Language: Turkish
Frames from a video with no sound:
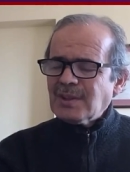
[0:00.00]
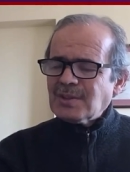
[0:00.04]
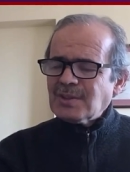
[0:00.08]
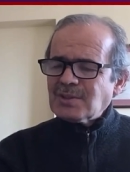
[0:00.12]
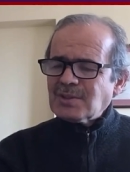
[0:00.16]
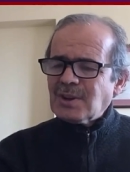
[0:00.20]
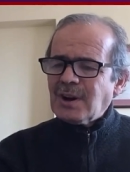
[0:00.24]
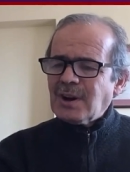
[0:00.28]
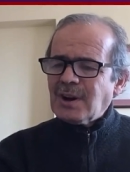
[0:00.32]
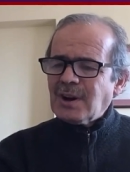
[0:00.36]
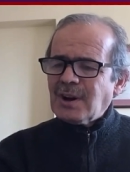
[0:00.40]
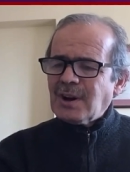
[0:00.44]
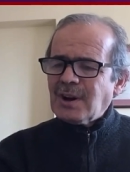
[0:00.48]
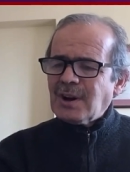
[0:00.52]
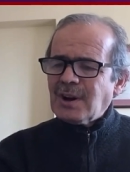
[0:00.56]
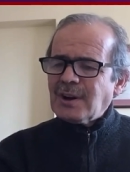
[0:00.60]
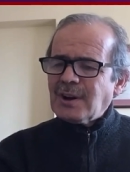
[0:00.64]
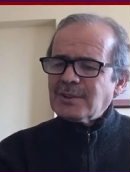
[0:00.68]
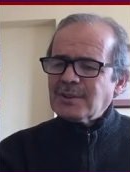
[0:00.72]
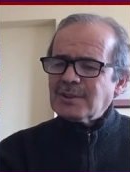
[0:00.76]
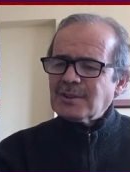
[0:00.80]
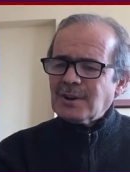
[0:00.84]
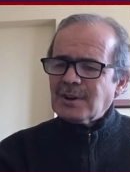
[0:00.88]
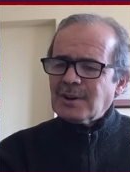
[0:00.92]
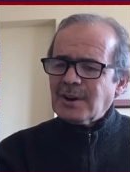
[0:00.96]

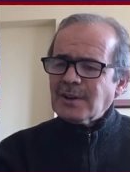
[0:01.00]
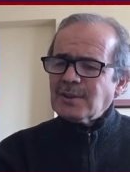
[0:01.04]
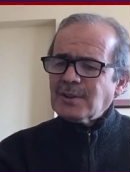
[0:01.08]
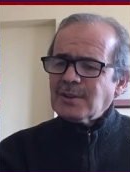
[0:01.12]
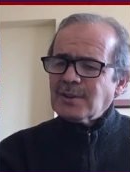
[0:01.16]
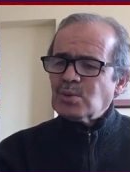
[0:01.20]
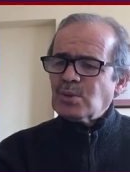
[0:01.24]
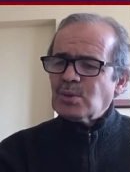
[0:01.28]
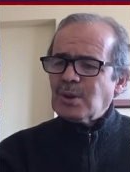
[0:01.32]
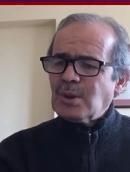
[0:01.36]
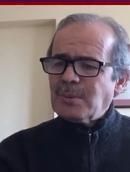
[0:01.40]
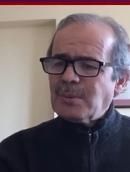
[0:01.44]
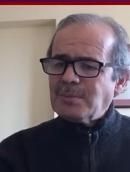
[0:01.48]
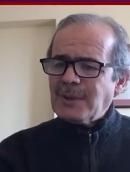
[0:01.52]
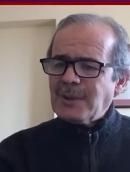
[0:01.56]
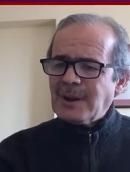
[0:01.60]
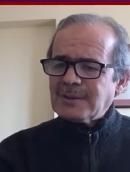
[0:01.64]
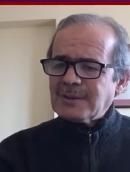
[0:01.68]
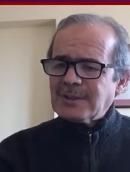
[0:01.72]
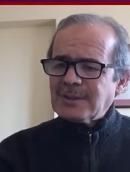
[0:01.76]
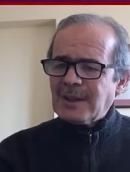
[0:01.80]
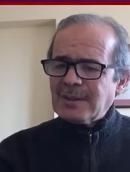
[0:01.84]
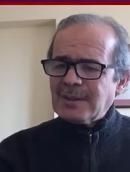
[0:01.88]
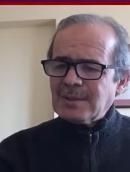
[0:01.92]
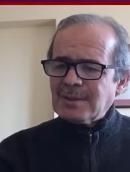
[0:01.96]
tarihin hangi
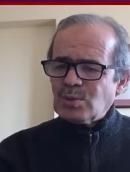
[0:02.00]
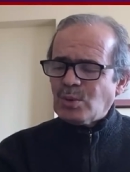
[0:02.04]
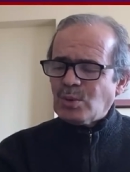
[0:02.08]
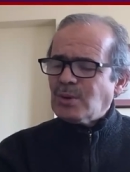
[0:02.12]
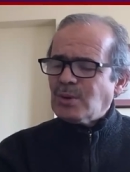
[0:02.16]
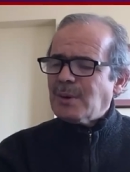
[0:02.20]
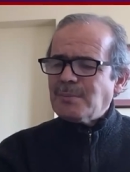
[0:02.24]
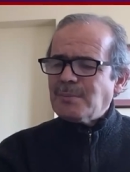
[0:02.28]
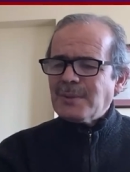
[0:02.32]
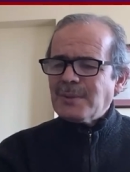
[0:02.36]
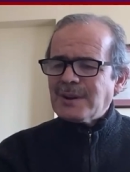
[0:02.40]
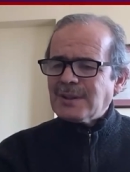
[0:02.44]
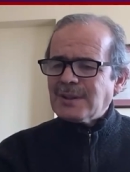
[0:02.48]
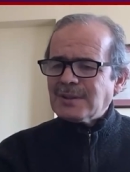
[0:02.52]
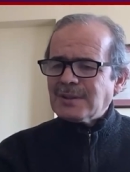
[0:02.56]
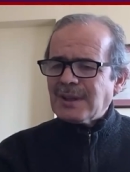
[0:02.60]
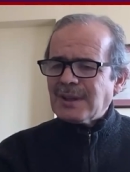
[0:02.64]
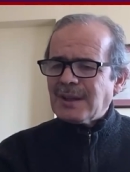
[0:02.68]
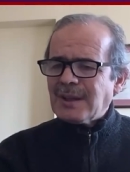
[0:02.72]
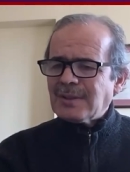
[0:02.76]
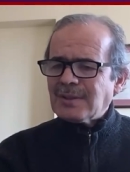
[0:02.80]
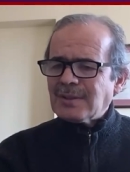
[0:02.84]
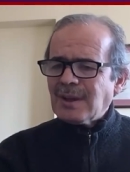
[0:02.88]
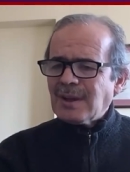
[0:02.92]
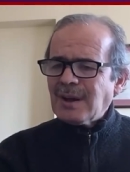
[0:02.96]
dönemlerden,
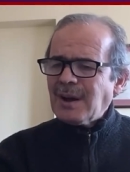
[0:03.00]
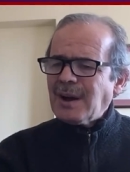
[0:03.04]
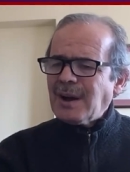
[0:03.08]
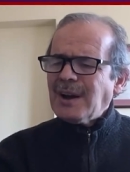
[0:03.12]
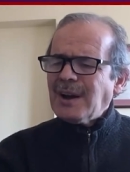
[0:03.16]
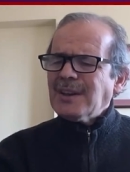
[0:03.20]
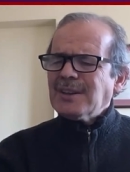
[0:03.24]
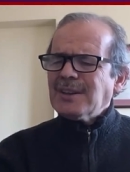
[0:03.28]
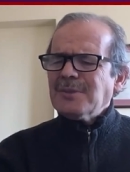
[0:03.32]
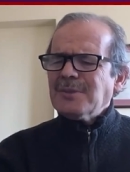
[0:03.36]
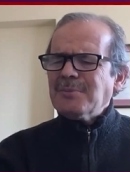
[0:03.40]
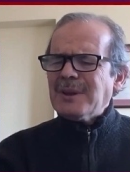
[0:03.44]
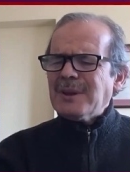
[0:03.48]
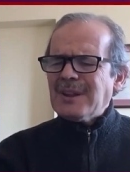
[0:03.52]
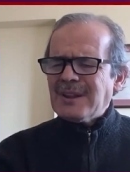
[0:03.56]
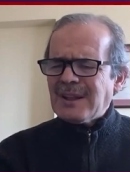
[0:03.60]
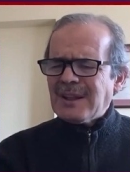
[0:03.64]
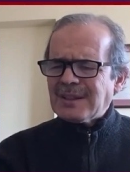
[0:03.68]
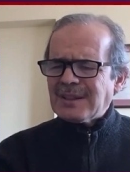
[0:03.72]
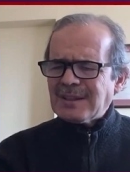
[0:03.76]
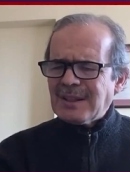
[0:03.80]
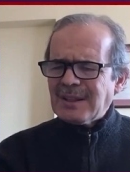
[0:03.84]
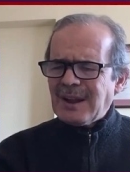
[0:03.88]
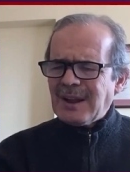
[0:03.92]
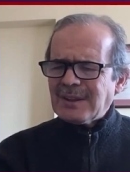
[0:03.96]
dönemlerinden, hangi
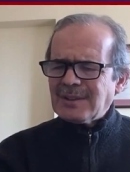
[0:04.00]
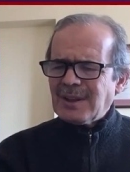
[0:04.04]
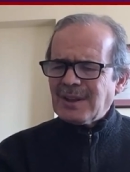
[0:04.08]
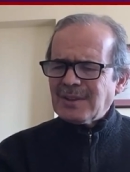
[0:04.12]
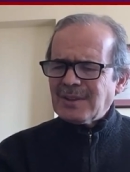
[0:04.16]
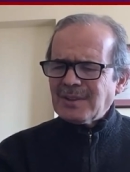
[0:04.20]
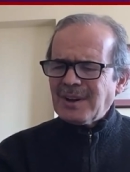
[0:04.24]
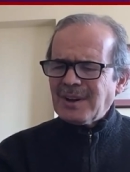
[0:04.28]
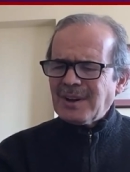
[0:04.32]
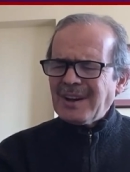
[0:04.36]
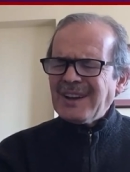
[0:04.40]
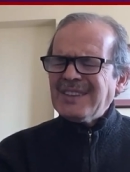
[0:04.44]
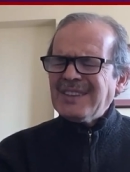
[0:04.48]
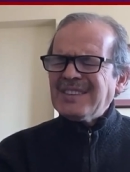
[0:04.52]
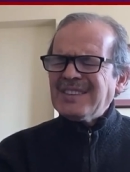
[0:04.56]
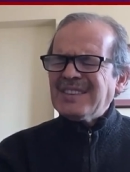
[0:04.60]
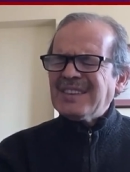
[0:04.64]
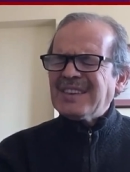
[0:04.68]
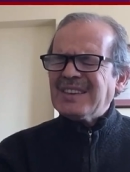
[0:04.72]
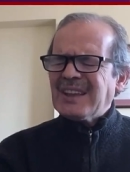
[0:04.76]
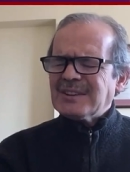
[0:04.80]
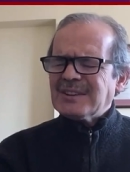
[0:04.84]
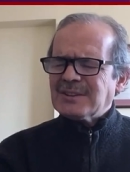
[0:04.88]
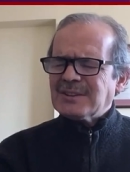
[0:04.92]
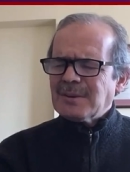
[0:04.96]
milletlerden, hangi
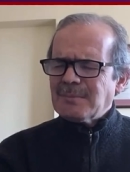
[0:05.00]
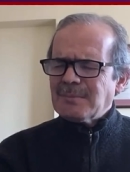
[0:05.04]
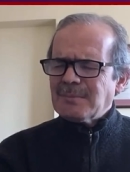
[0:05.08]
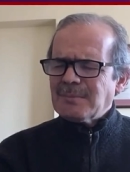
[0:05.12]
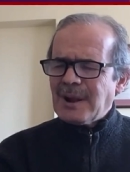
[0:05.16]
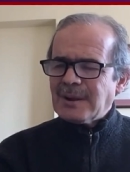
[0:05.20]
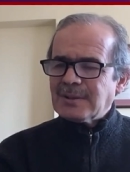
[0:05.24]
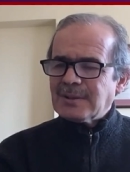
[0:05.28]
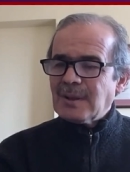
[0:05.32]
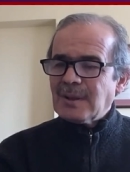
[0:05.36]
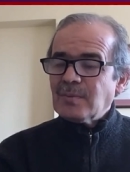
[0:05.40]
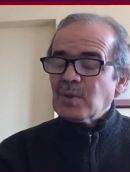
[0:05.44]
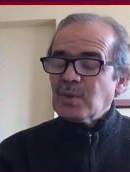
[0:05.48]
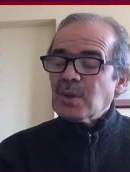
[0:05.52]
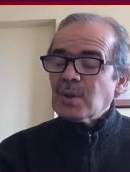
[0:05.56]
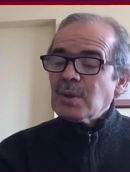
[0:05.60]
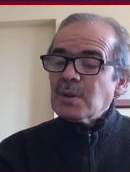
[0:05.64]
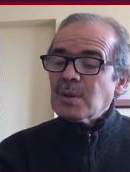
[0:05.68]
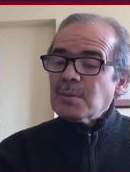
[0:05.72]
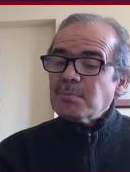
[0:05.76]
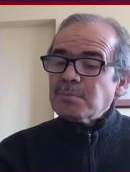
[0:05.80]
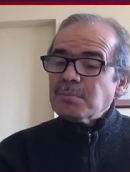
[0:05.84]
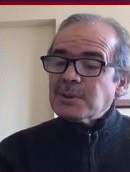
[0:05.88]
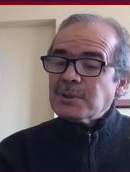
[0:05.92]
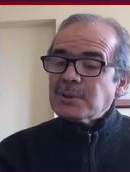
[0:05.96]
kesimlerden
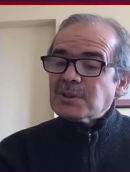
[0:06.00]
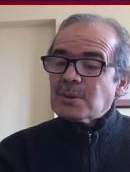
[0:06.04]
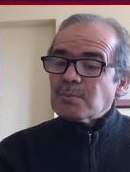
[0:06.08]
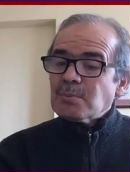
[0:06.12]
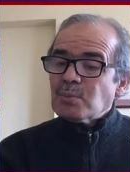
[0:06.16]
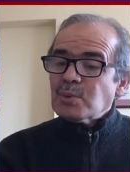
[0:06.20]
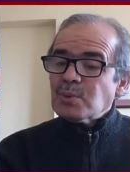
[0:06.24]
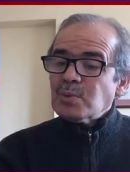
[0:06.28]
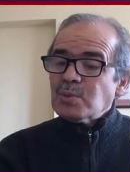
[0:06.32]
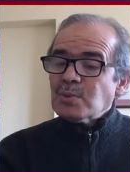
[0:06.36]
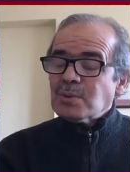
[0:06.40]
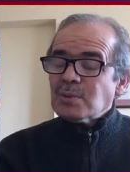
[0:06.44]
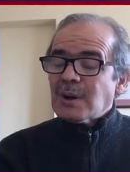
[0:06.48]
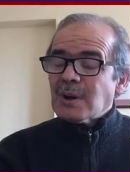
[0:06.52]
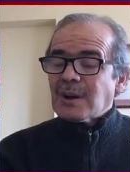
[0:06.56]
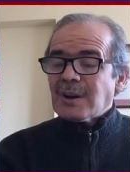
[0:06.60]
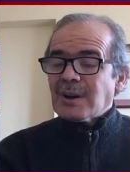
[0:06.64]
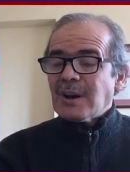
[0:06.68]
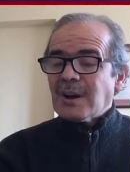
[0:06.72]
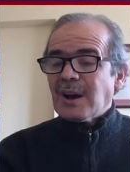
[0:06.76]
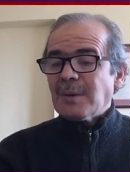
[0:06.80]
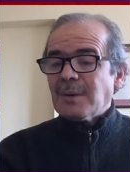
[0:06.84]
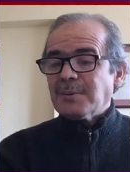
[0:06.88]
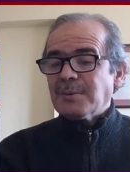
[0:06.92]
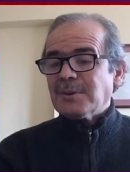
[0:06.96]
bize
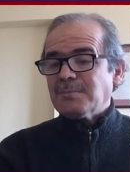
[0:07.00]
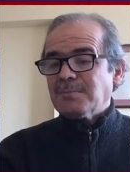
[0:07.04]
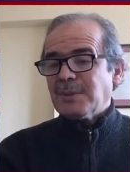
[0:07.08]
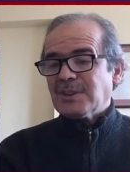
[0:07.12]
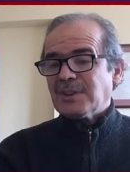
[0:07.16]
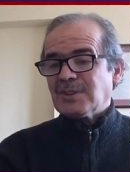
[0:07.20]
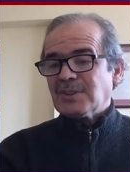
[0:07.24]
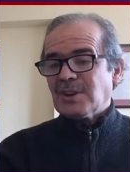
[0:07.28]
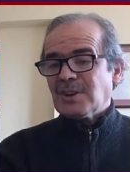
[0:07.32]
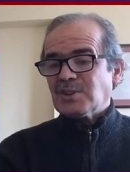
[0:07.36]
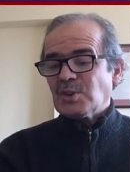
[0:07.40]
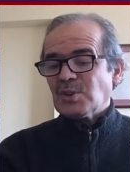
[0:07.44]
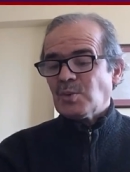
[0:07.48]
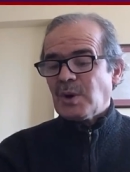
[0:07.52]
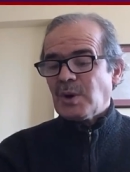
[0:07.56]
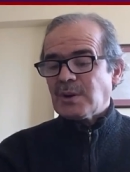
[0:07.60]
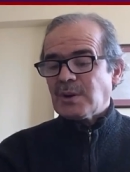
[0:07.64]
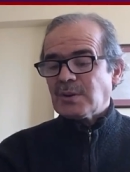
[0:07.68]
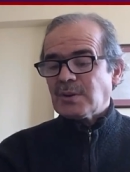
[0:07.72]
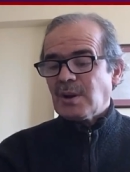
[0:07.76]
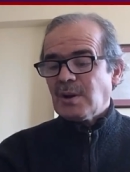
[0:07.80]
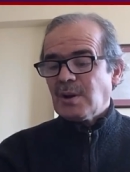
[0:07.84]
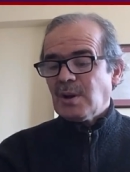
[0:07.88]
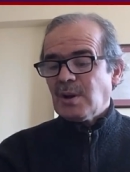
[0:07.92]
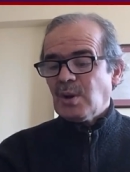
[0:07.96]
mutlaka bir mesaj var.
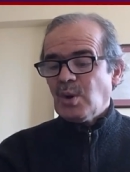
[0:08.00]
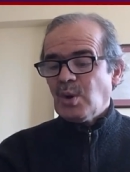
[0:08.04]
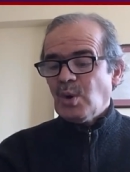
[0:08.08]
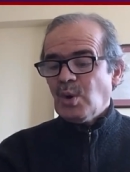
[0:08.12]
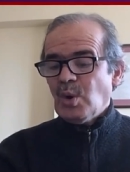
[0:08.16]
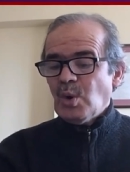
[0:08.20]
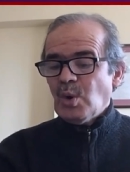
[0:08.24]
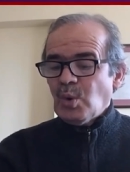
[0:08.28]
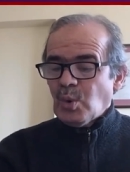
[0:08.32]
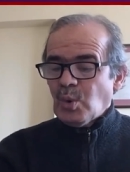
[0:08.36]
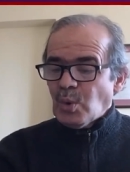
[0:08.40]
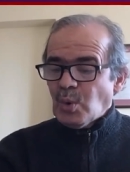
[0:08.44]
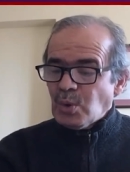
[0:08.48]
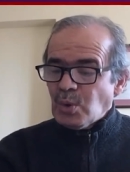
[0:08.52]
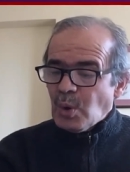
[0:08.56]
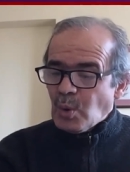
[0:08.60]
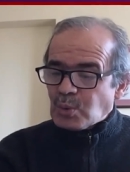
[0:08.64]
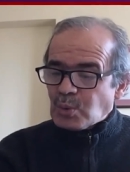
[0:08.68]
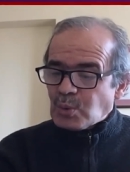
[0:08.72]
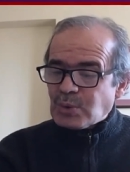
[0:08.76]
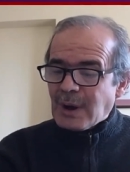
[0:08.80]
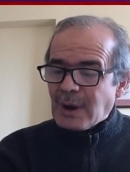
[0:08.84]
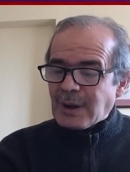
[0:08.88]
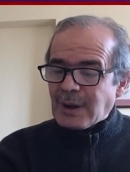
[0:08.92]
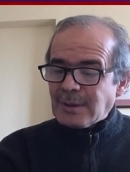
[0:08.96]
Ona
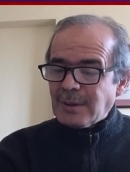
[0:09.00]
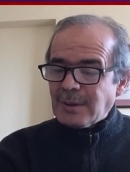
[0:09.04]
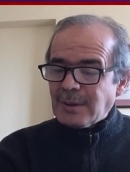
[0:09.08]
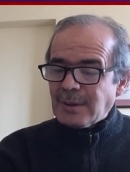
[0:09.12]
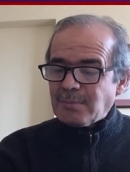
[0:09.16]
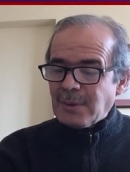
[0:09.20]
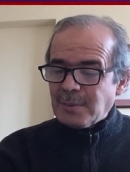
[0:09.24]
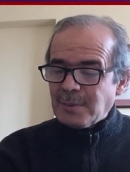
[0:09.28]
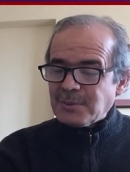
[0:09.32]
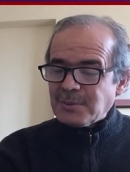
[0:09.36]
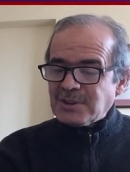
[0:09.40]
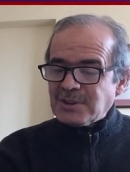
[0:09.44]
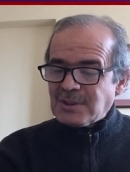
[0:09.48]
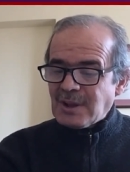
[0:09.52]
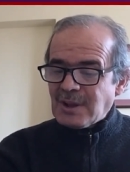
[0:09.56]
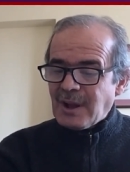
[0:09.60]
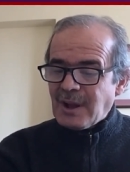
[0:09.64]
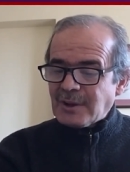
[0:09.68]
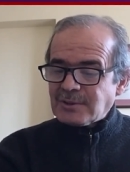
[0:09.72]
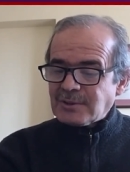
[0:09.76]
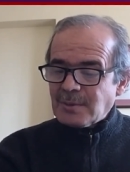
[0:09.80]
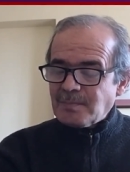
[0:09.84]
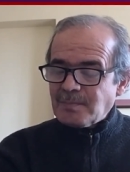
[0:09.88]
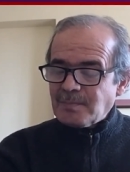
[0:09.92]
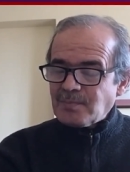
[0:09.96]
odaklanmamız
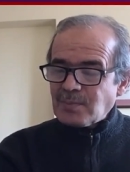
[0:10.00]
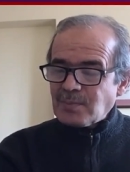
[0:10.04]
lazım.